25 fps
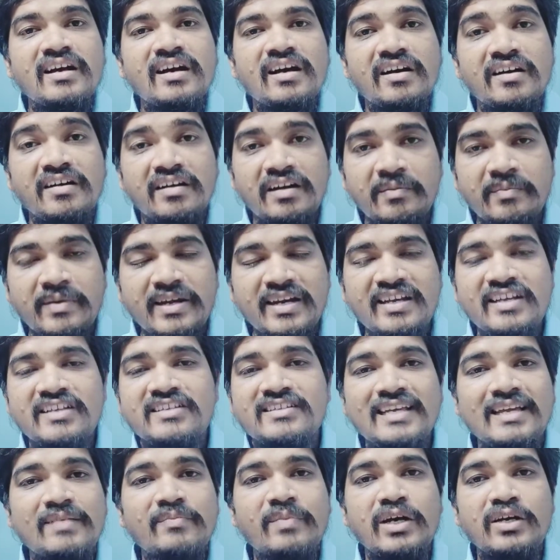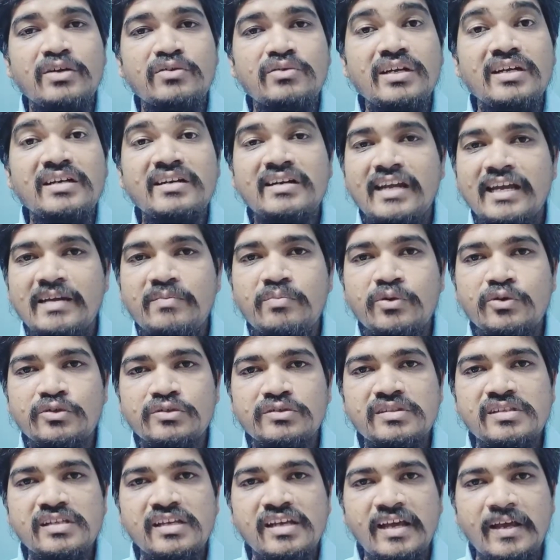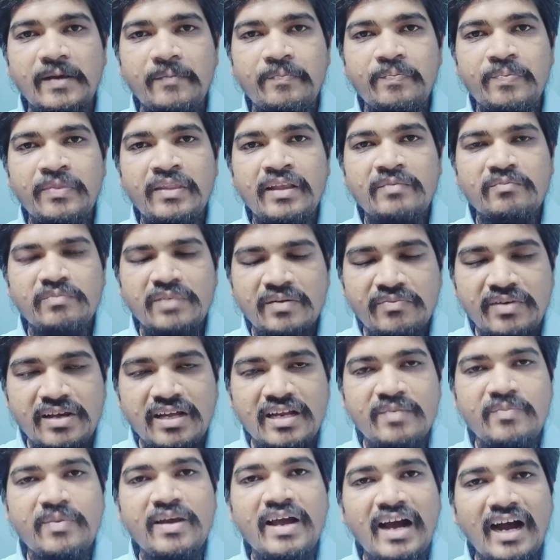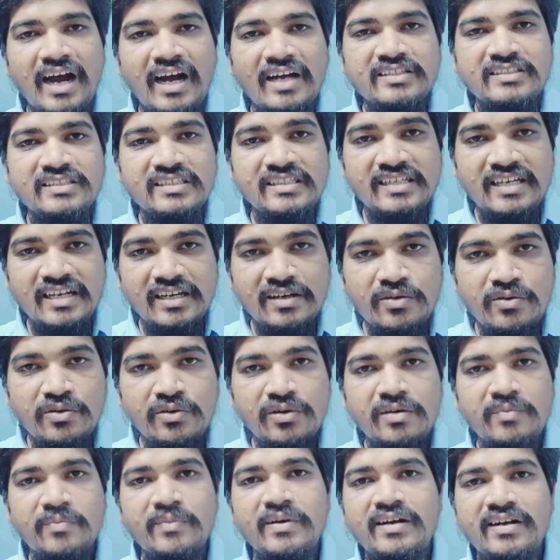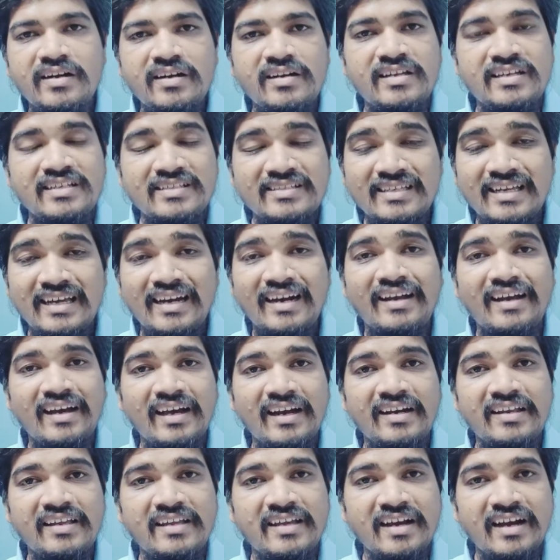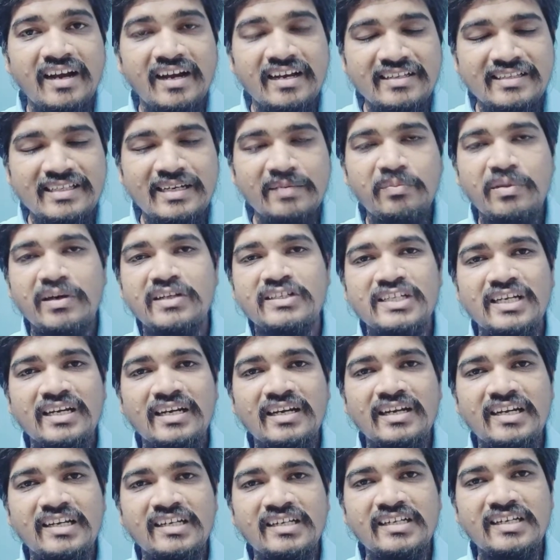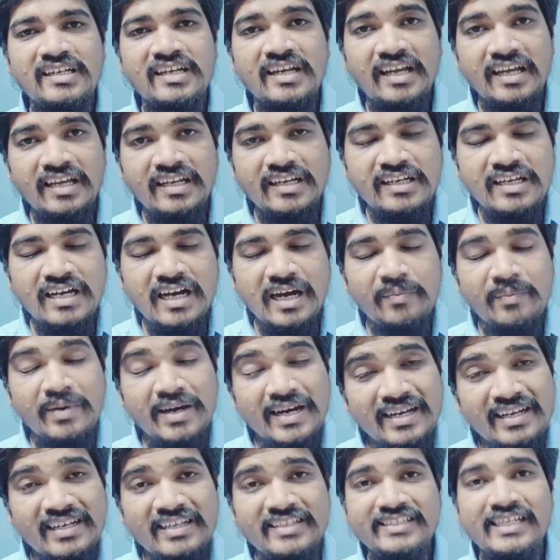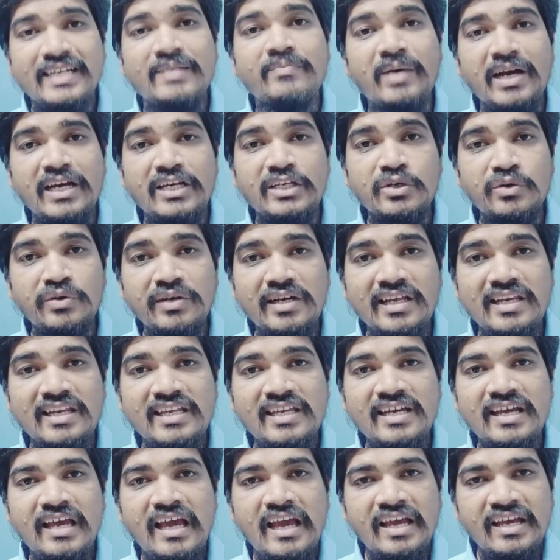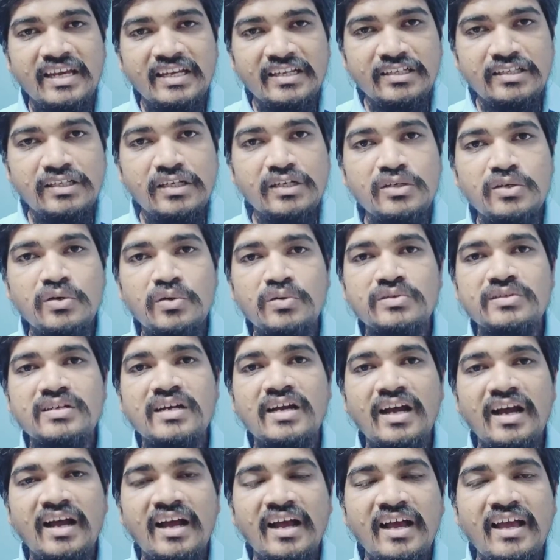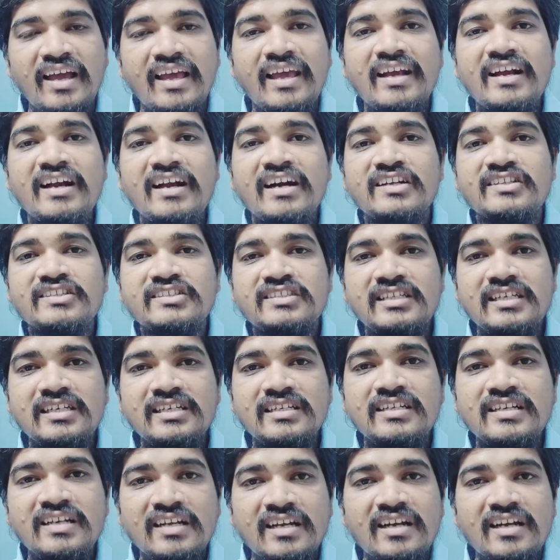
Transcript: हमारे किसान भाइयों तक नहीं पहुंचती है पर फिर भी आज ये गवर्नमेंट ये सरकार ये ऐसा प्रचार कर रही है कि हमारे किसान भाइयों के लिए ये योजना एक अच्छी